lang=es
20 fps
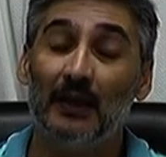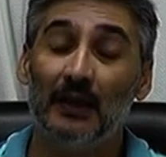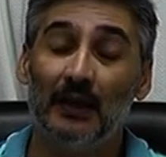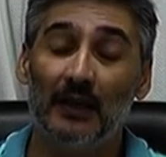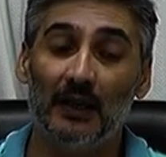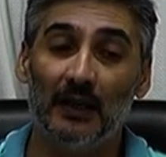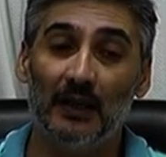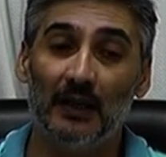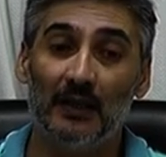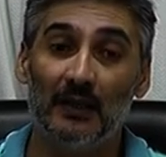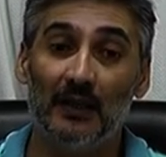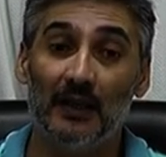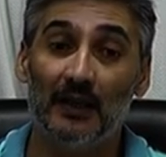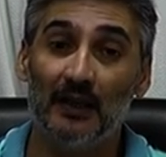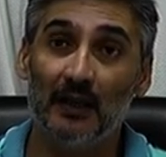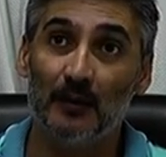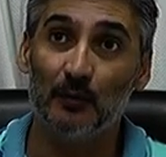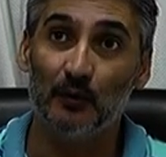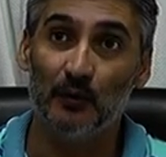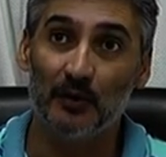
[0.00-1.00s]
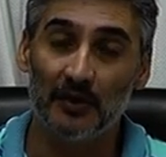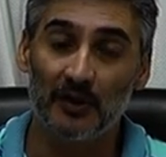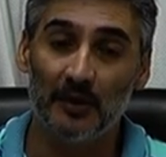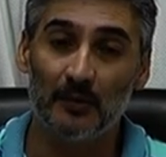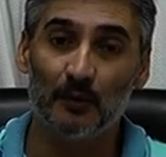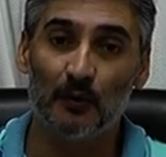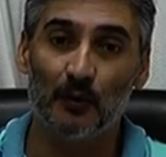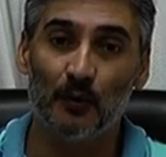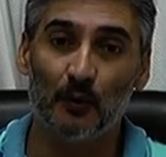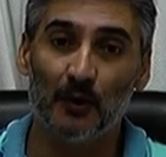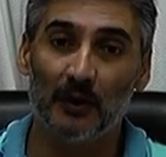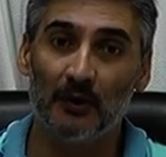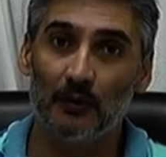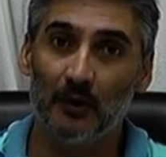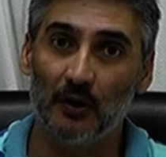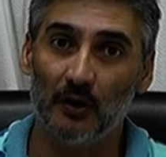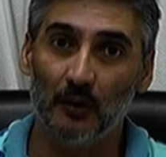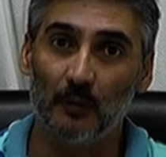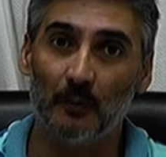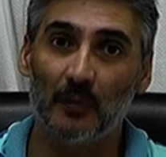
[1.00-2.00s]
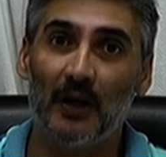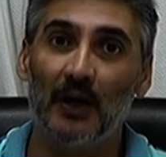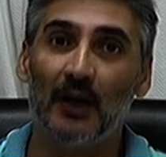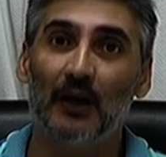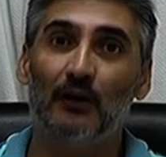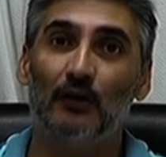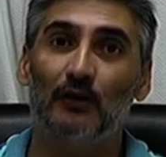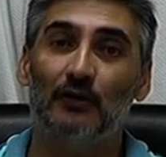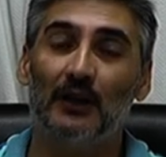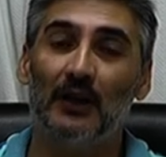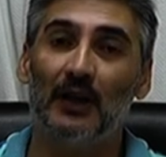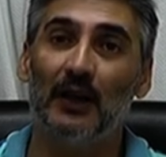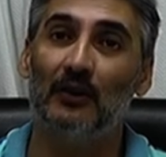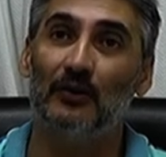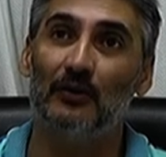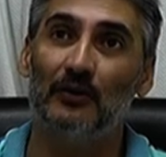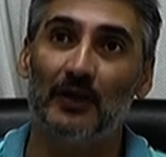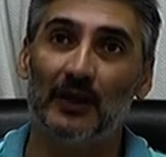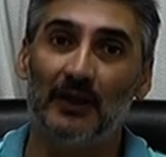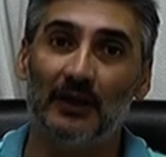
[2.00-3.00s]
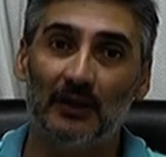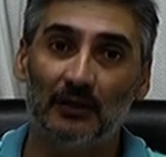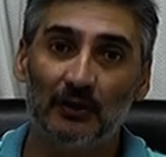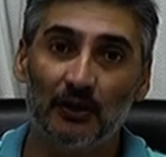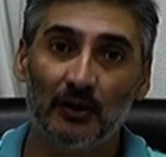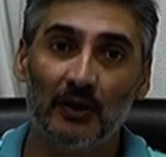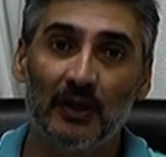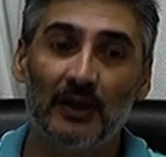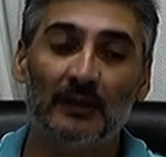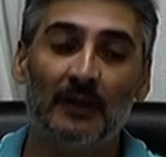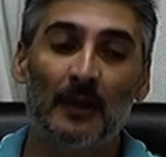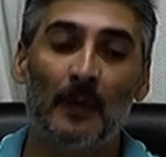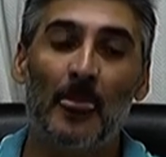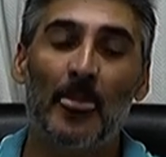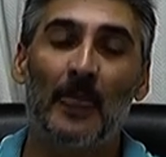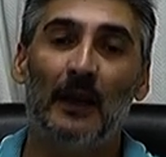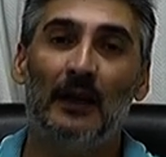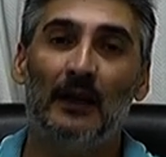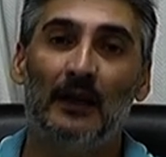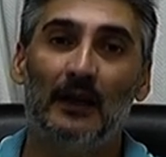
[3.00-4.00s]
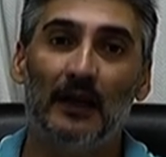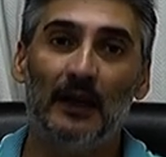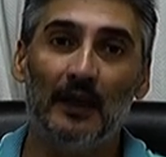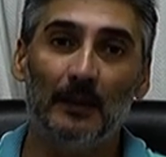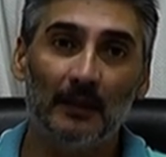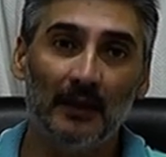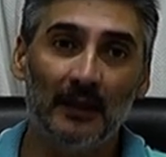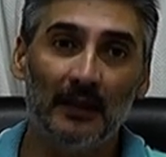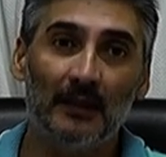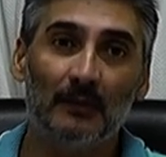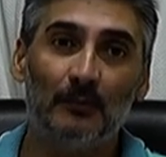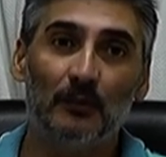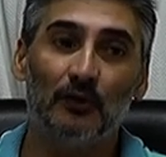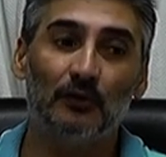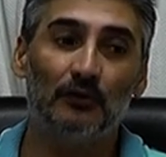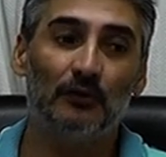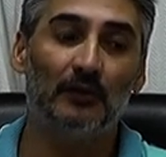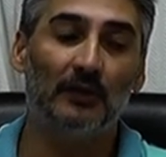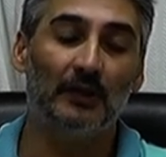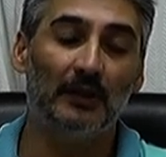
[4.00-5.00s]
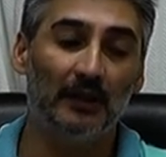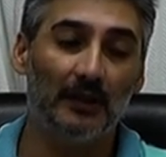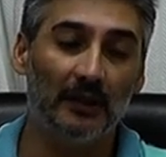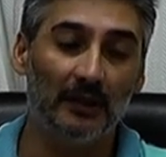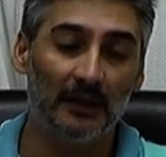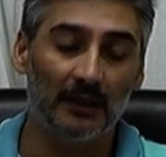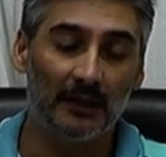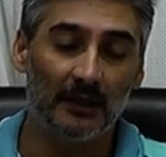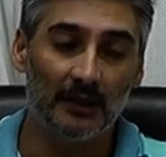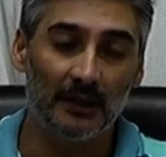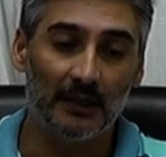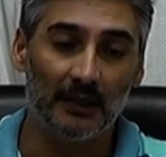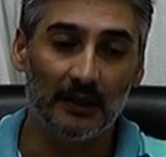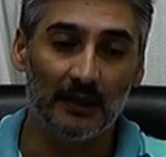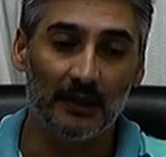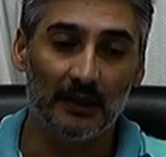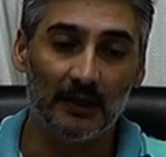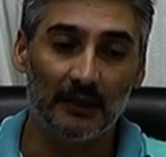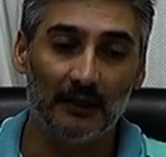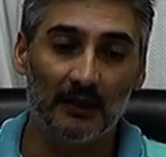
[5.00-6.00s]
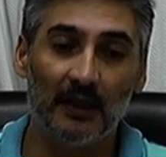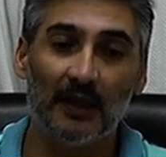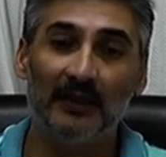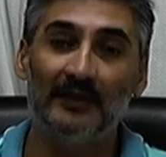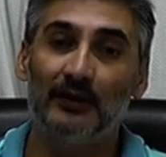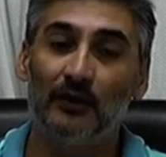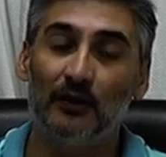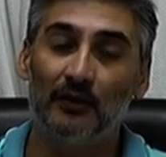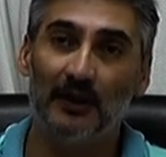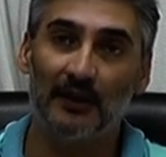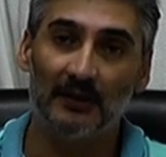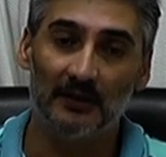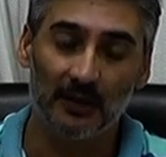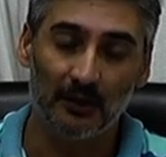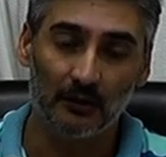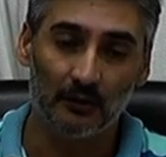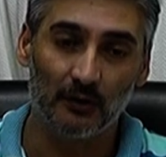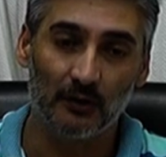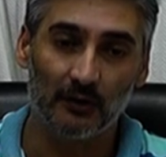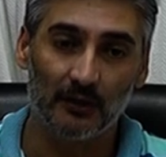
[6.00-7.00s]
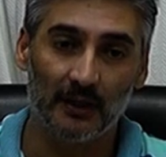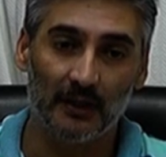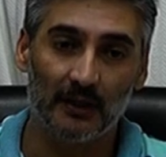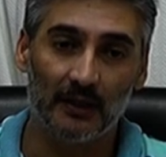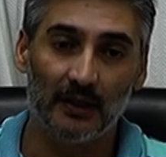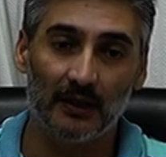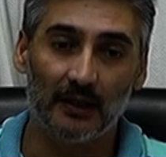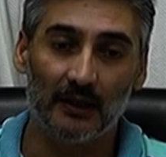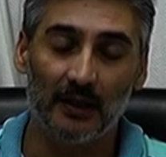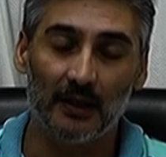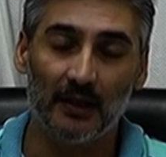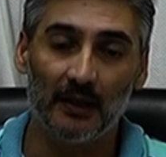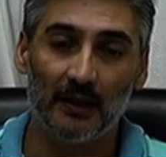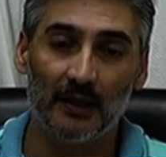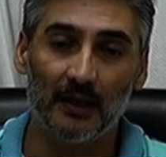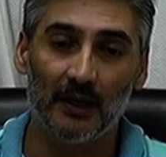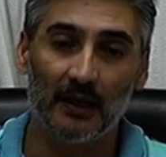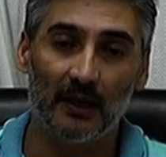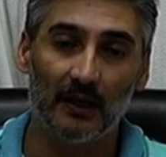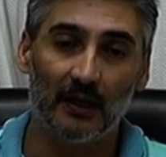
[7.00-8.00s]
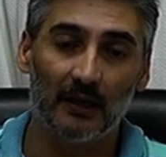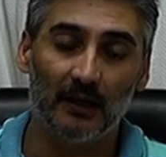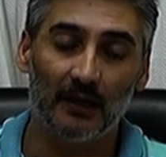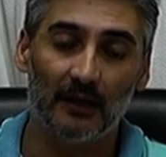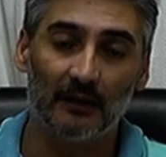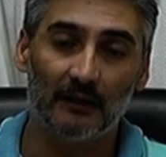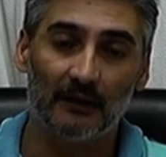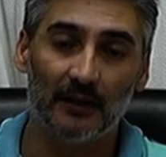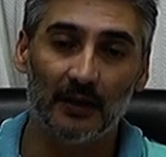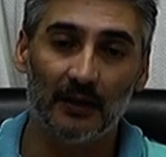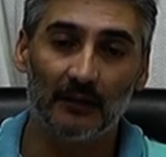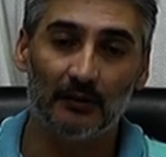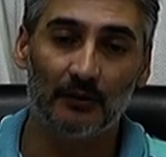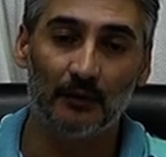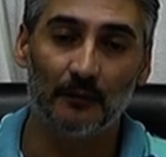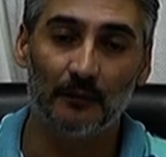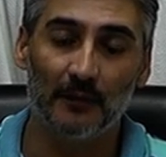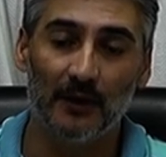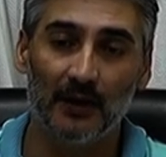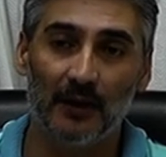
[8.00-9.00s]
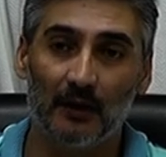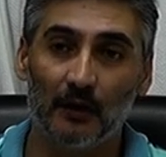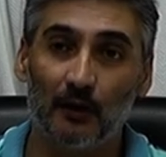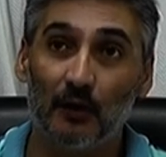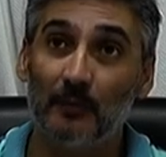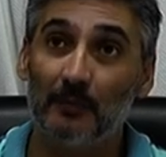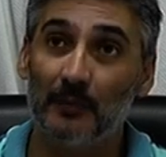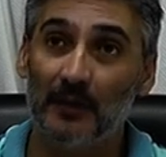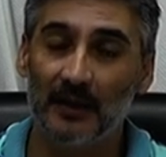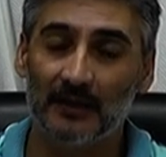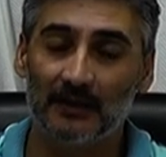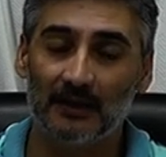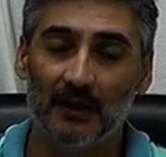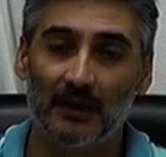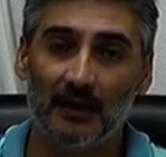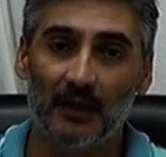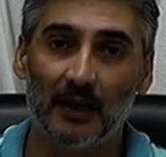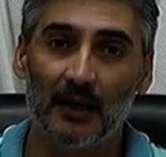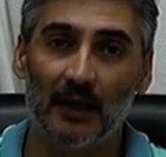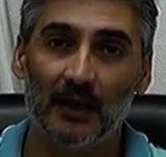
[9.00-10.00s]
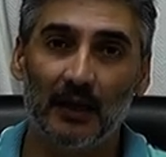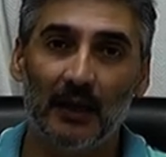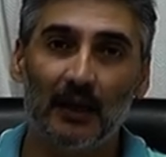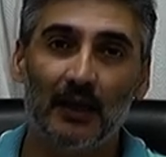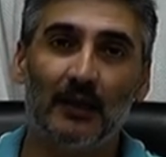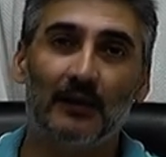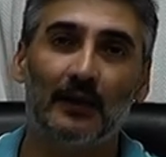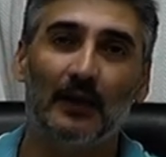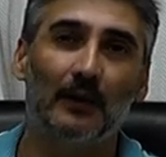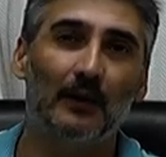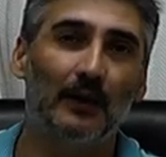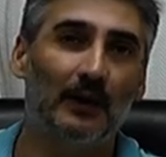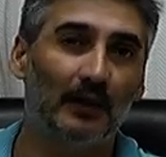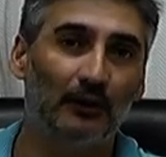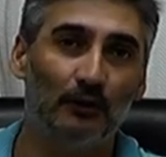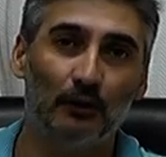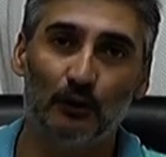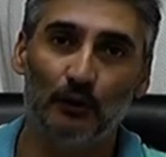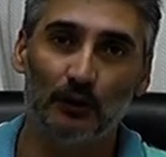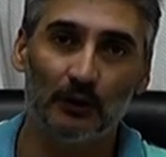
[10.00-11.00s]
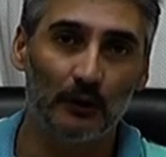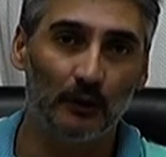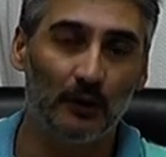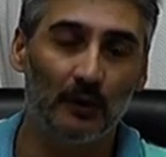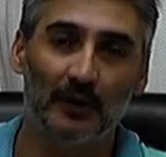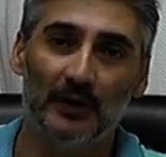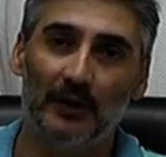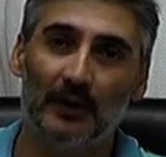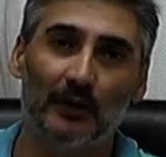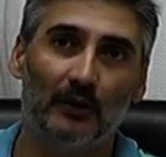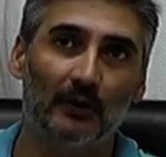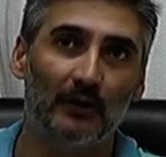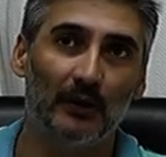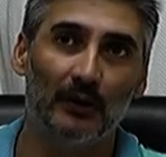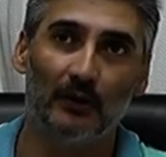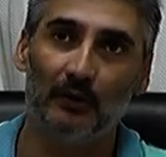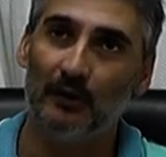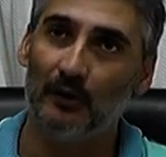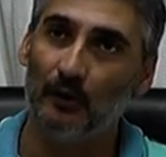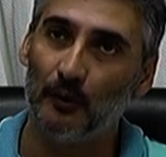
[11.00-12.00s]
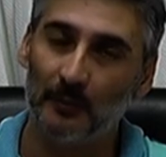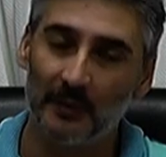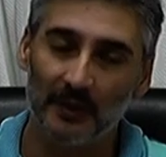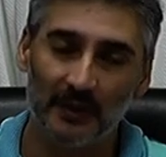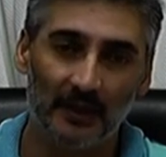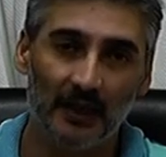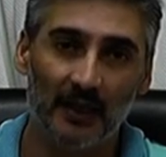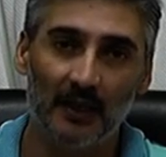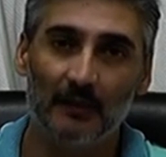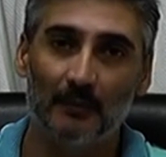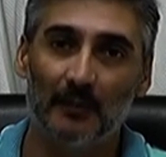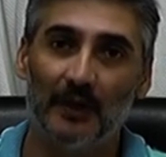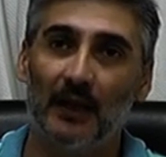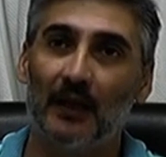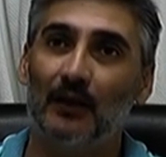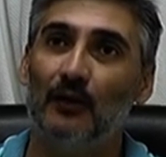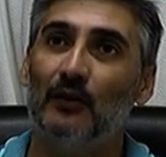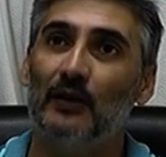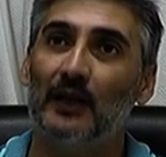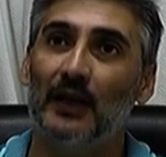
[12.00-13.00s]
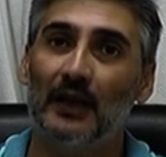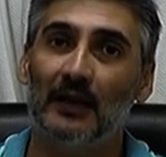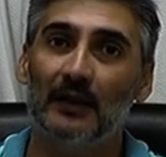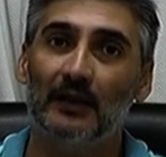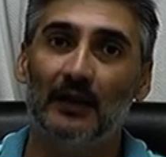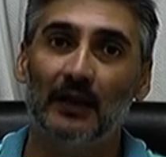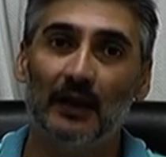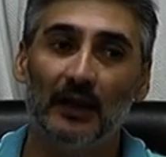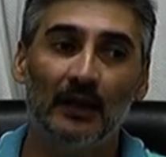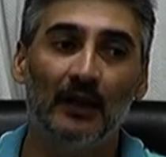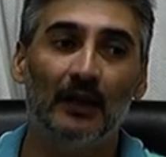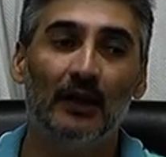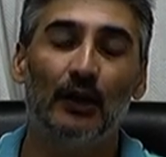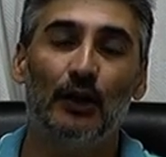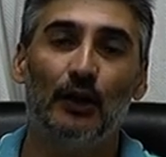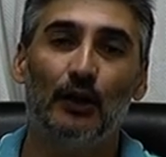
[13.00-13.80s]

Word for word: eh, de este municipio en cuanto a los pagos y a las contrataciones. Le pedimos, y, así lo está haciendo este, desde la dirección de compras Adriana Grela, trabajando continuamente con el hospital para lograr tener